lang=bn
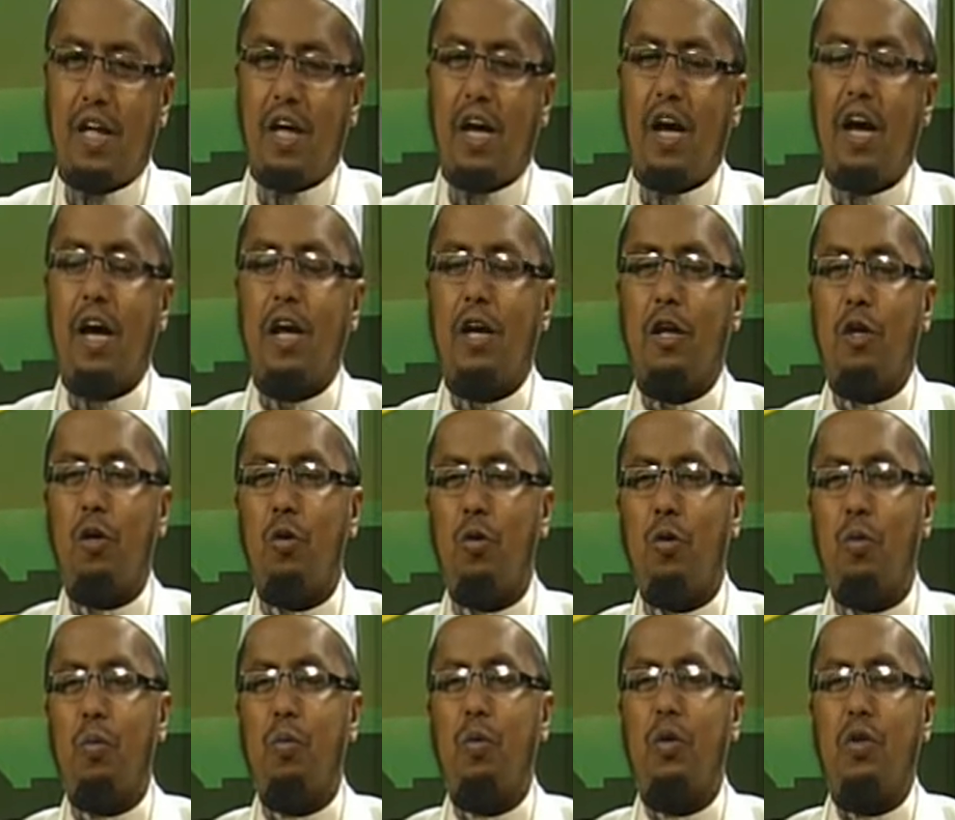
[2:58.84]
আর
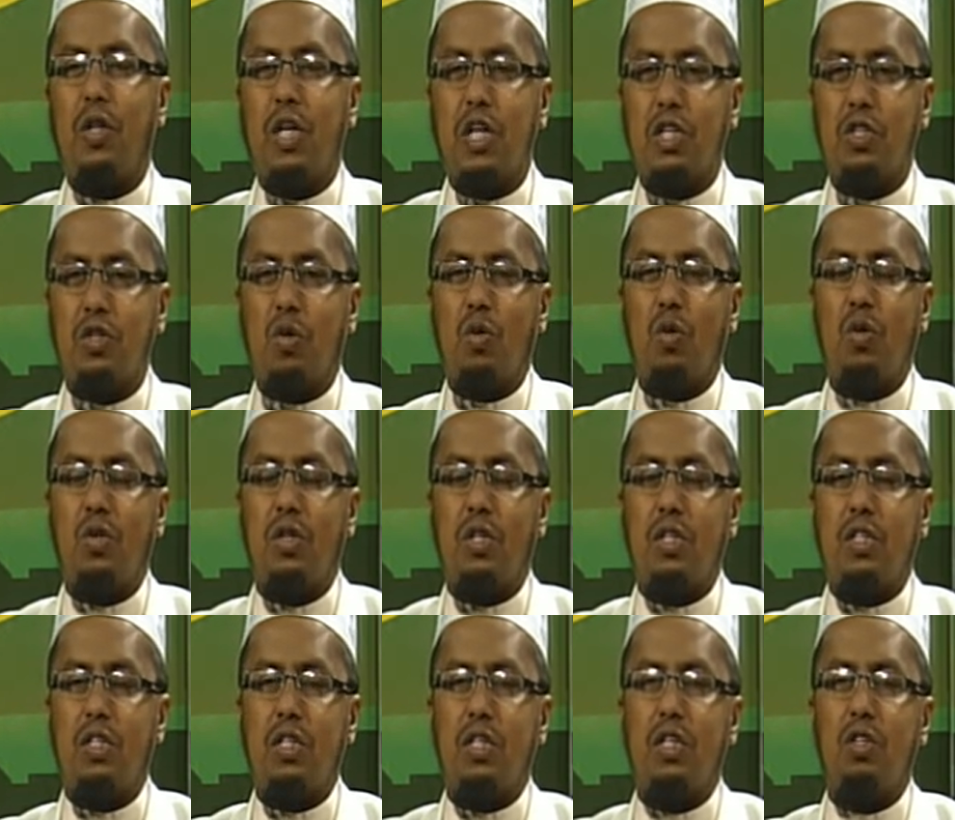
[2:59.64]
ইউরোপীয়
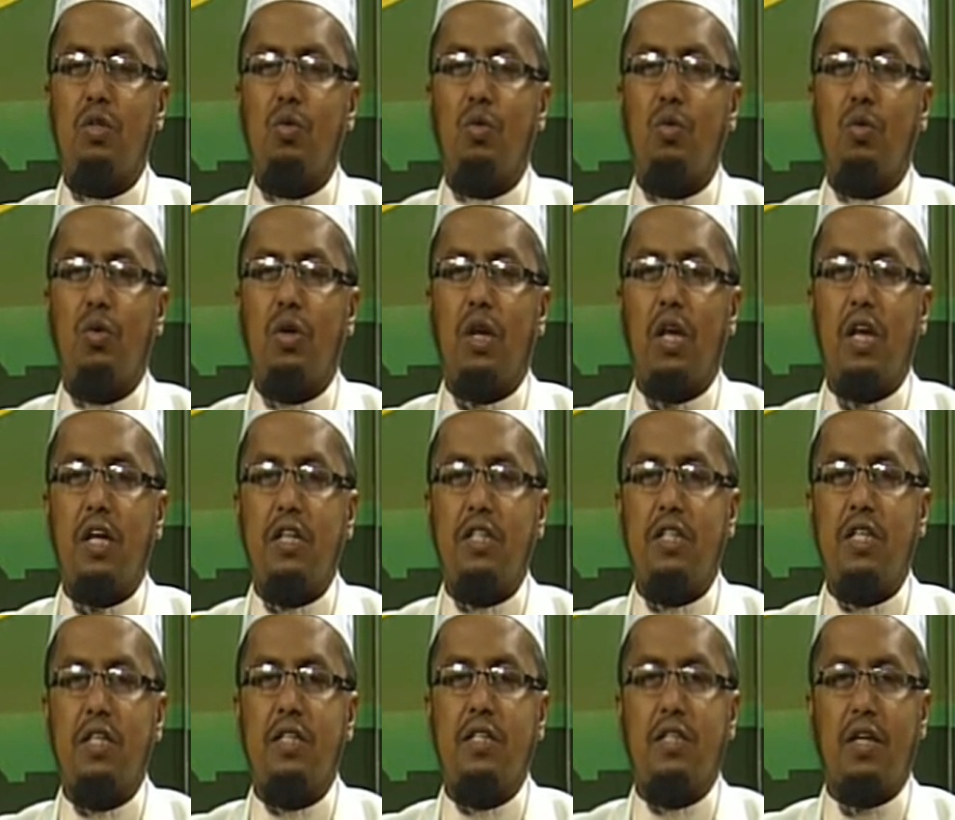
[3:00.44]
দেশগুলোতে যেহেতু
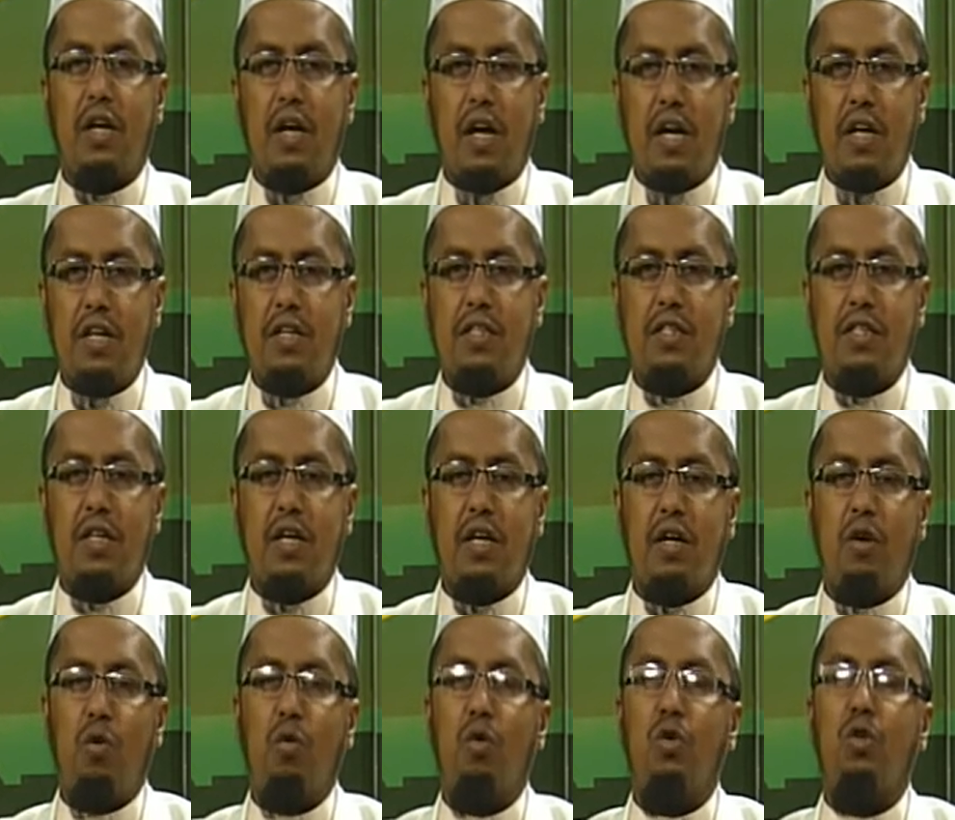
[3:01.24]
রিলিজিয়াস
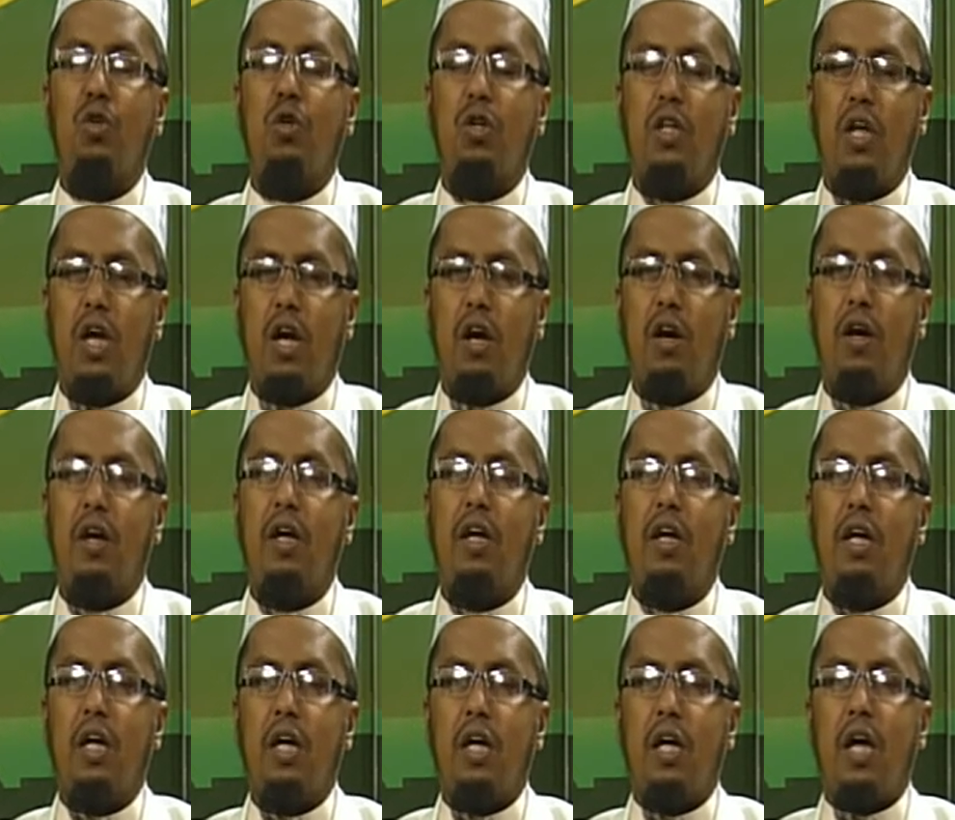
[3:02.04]
রাইটসকে গুরুত্ব দেওয়া হয়
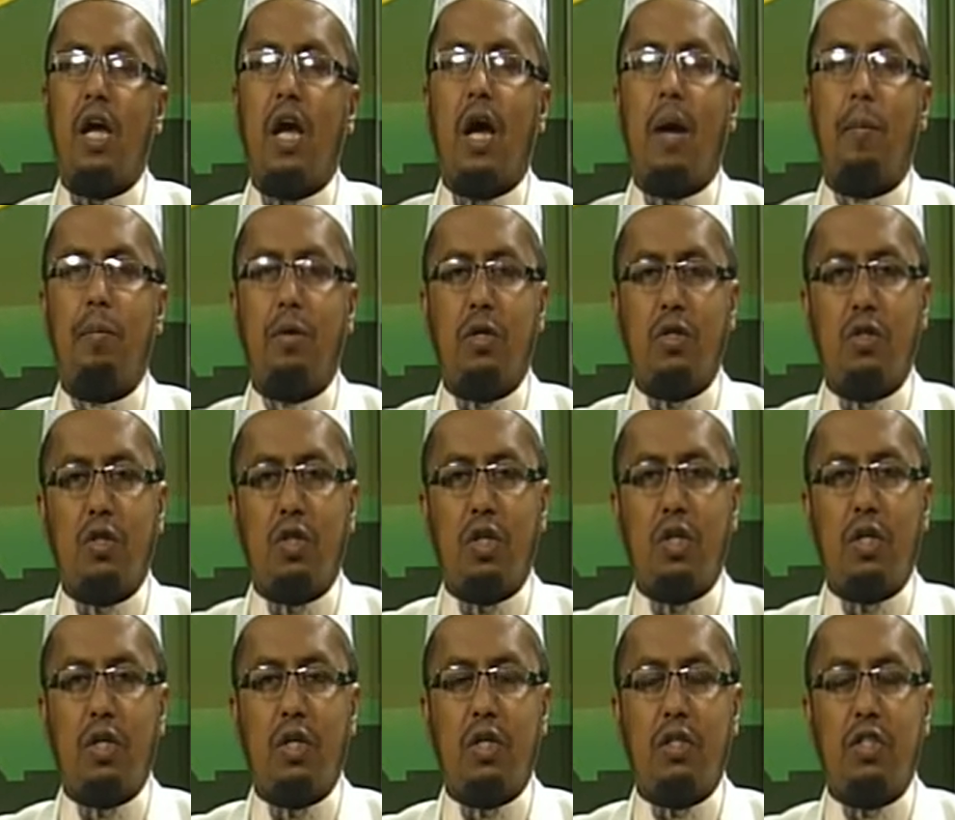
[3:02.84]
আপনি
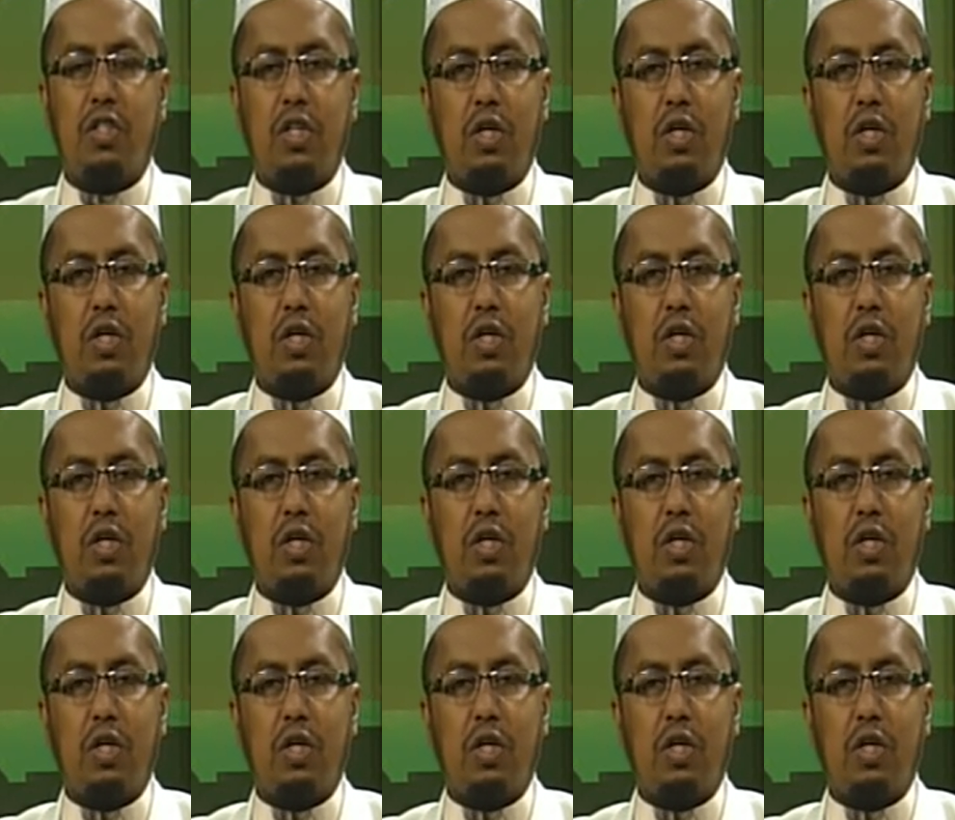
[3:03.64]
যদি যে